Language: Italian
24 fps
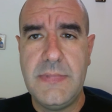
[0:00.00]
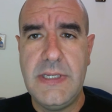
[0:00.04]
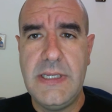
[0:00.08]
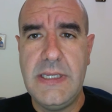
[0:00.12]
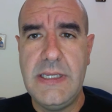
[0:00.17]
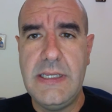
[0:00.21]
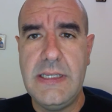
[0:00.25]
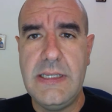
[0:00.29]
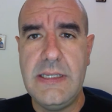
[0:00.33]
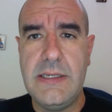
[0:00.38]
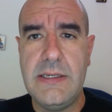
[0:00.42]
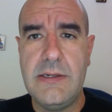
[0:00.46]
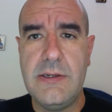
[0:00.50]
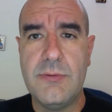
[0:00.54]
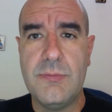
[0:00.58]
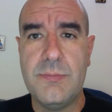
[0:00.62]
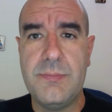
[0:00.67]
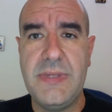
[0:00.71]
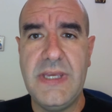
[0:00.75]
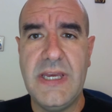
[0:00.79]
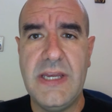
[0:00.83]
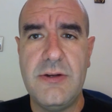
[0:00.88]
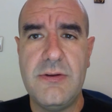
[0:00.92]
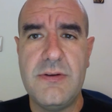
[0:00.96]
in un
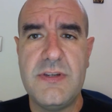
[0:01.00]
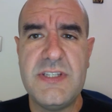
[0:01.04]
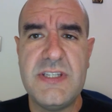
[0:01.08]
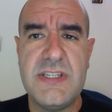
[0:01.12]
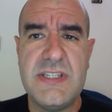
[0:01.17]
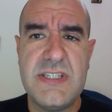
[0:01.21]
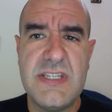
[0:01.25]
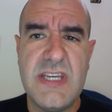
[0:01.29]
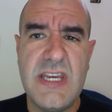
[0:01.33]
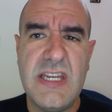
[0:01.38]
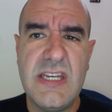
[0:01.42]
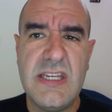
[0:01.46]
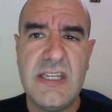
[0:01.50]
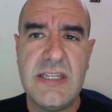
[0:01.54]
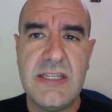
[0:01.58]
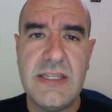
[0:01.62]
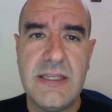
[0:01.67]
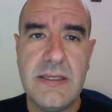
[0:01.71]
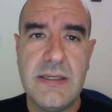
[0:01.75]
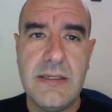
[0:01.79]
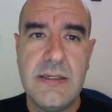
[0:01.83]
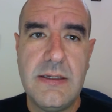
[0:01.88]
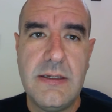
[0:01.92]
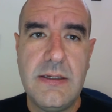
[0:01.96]
piano
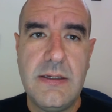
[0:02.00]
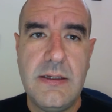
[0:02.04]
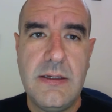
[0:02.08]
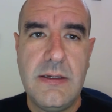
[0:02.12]
esigente.